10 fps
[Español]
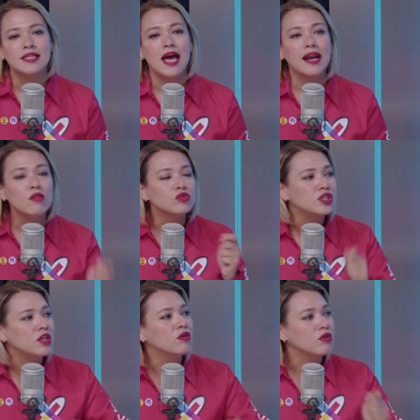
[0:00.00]
se ha
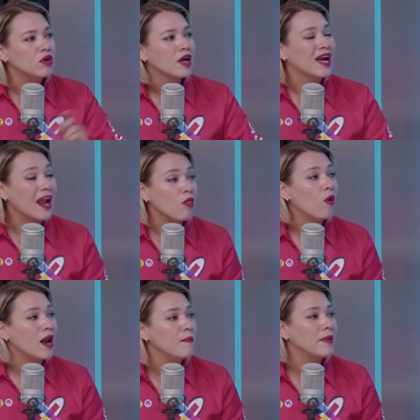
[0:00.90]
reducido
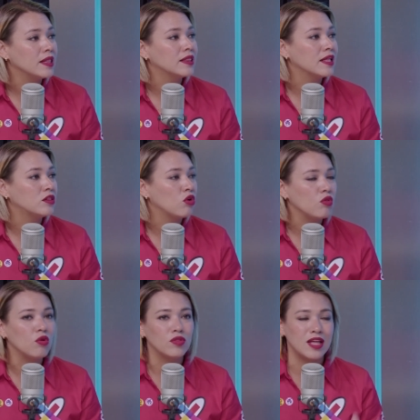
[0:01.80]
gradualmente
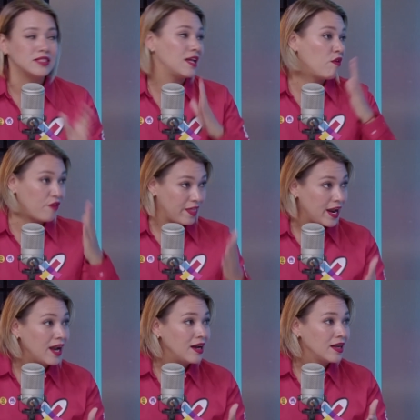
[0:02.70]
todo desde lo
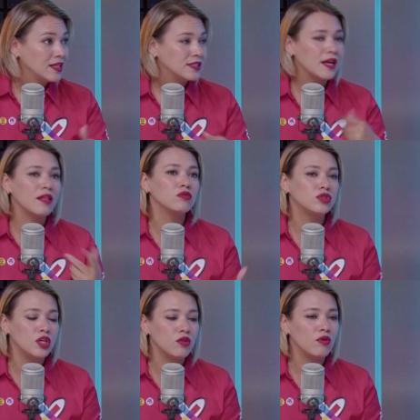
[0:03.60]
federal se ha
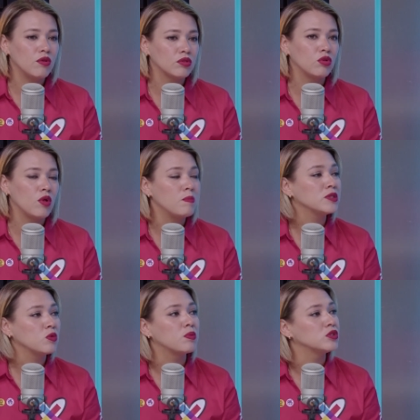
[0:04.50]
reducido todo el
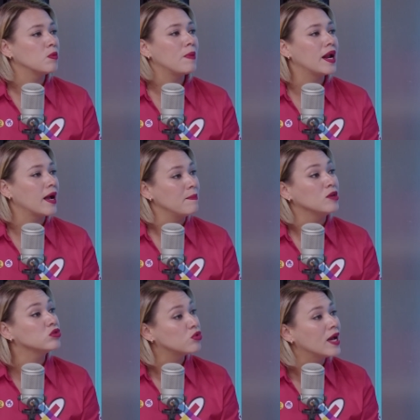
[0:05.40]
presupuesto para
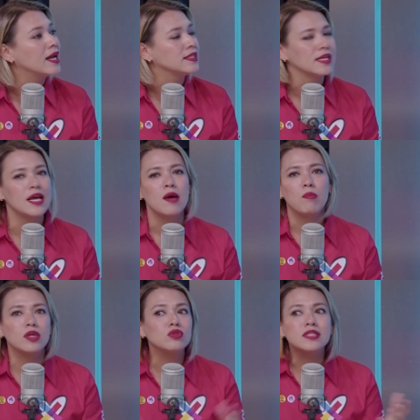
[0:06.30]
caminos rurales.
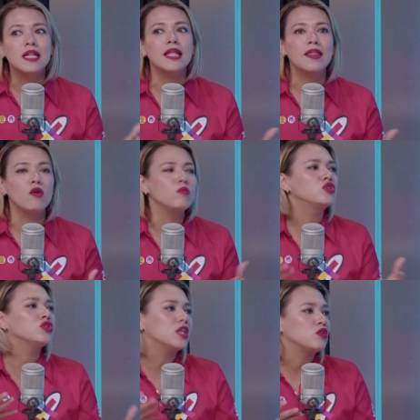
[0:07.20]
Por eso es que el día de hoy
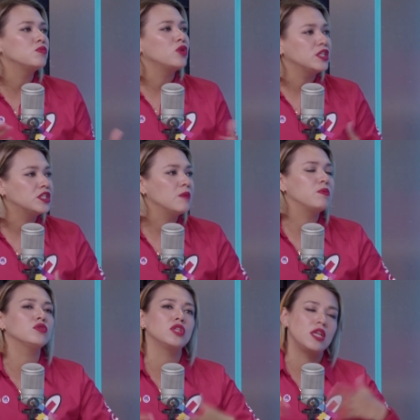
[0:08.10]
muchos de los
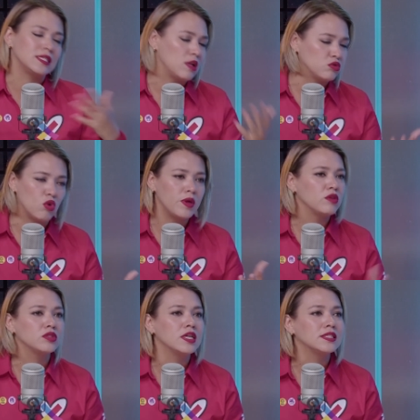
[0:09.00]
municipios y hasta los
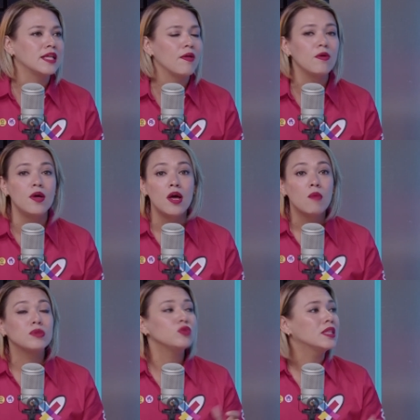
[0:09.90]
gobiernos del Estado,
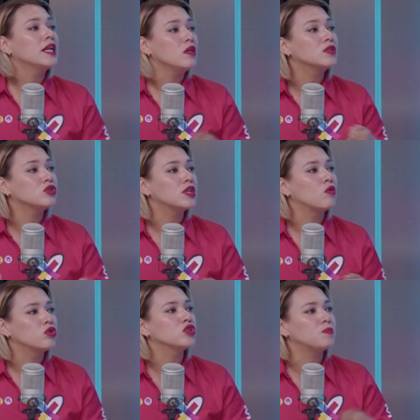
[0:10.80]
pues no han tenido esos
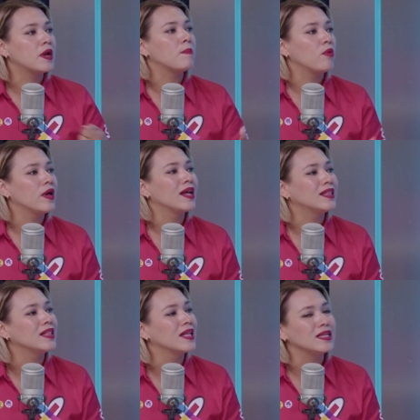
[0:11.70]
recursos para poder
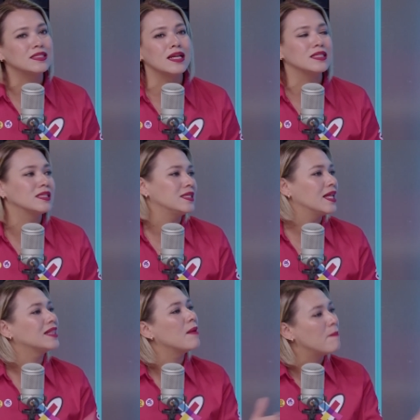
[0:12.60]
atender esta
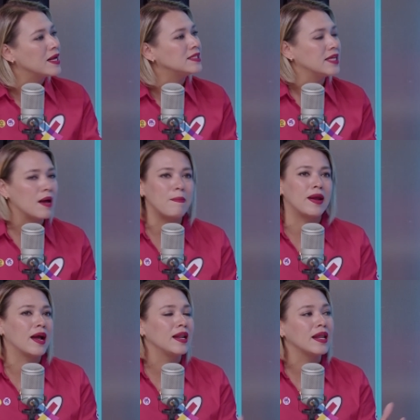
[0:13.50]
necesidad tan básica,
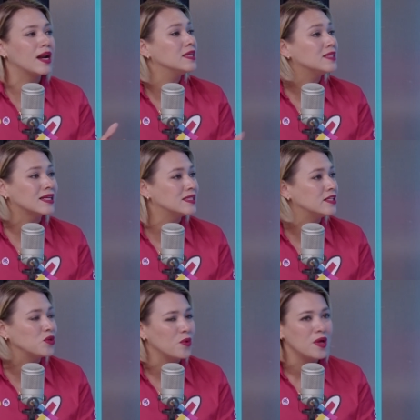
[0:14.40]
para generarles
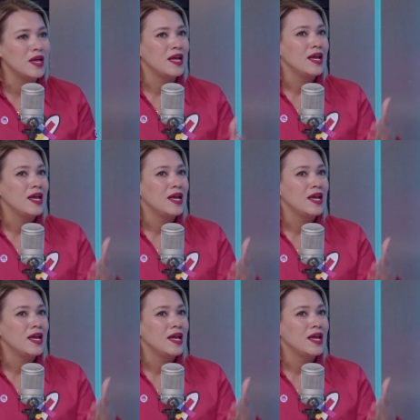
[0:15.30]
acceso.